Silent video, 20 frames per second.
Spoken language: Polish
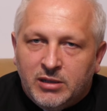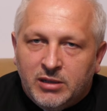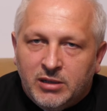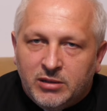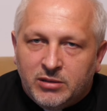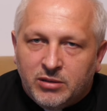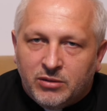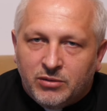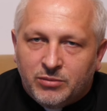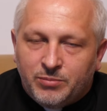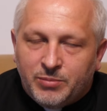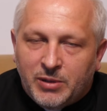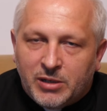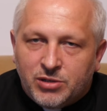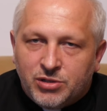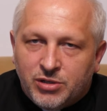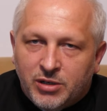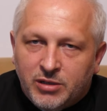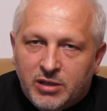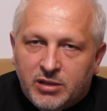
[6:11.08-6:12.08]
i to
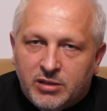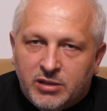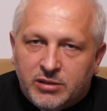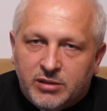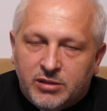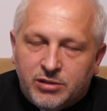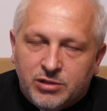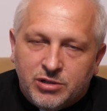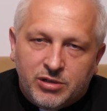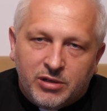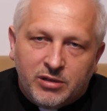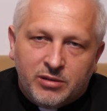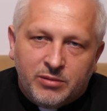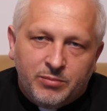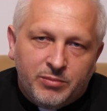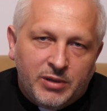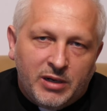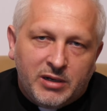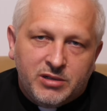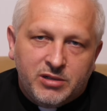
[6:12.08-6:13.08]
patrzenie na ten grzech
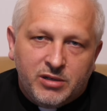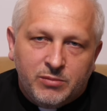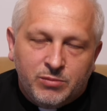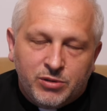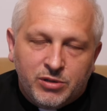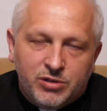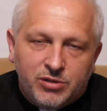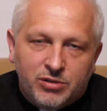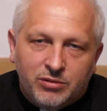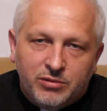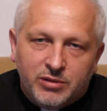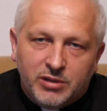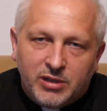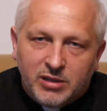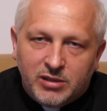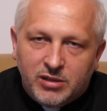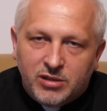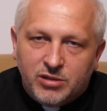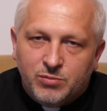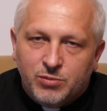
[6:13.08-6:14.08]
bardziej przyciąga
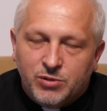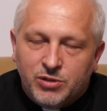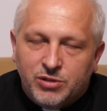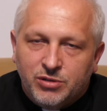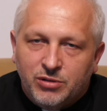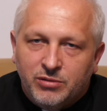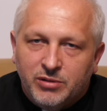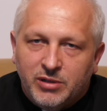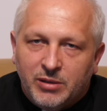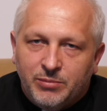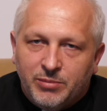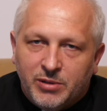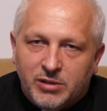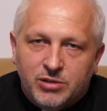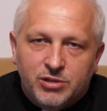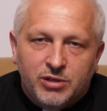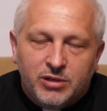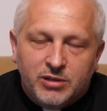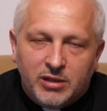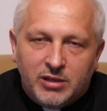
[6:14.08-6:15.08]
niż przyciąga
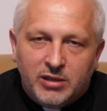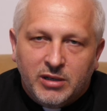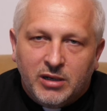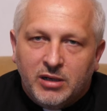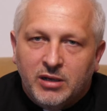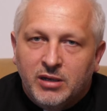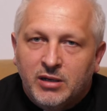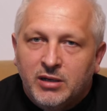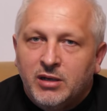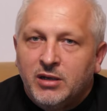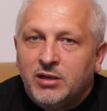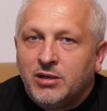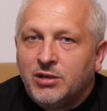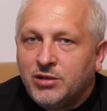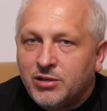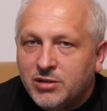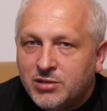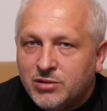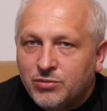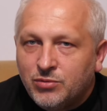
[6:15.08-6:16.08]
patrzenie na
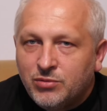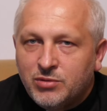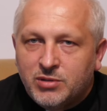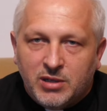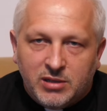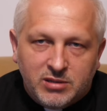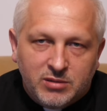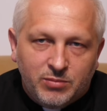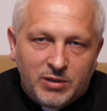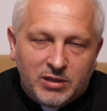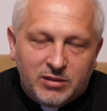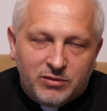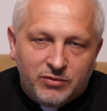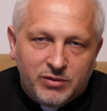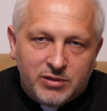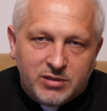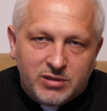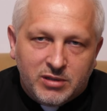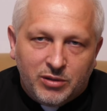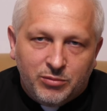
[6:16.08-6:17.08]
Chrystusa
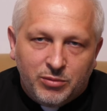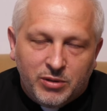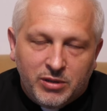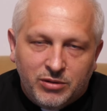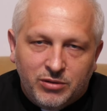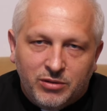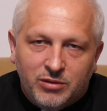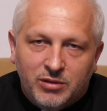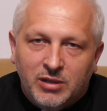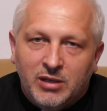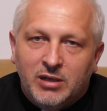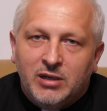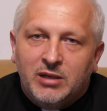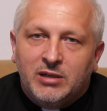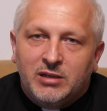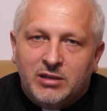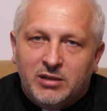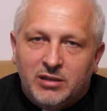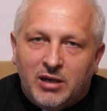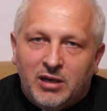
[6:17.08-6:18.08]
zmartwychwstałego,
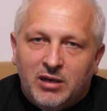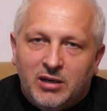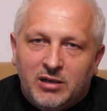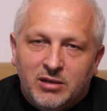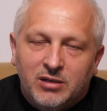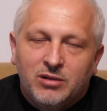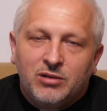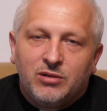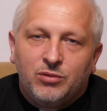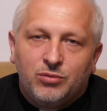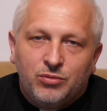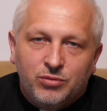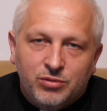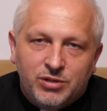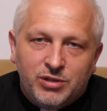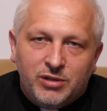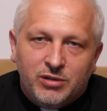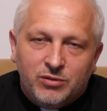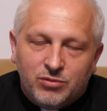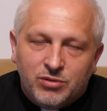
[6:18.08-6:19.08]
na
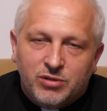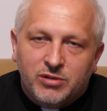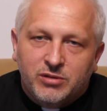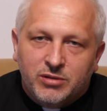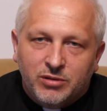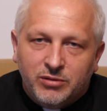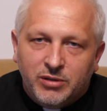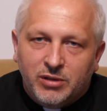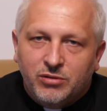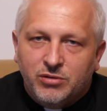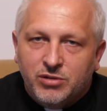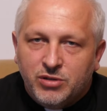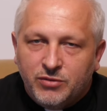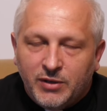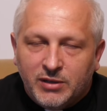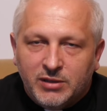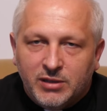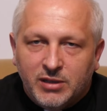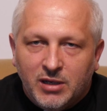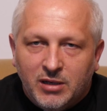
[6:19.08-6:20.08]
ludzi, którzy są Jego
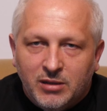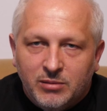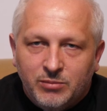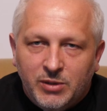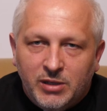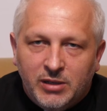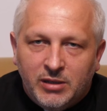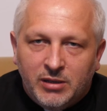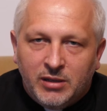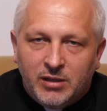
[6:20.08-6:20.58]
świadkami.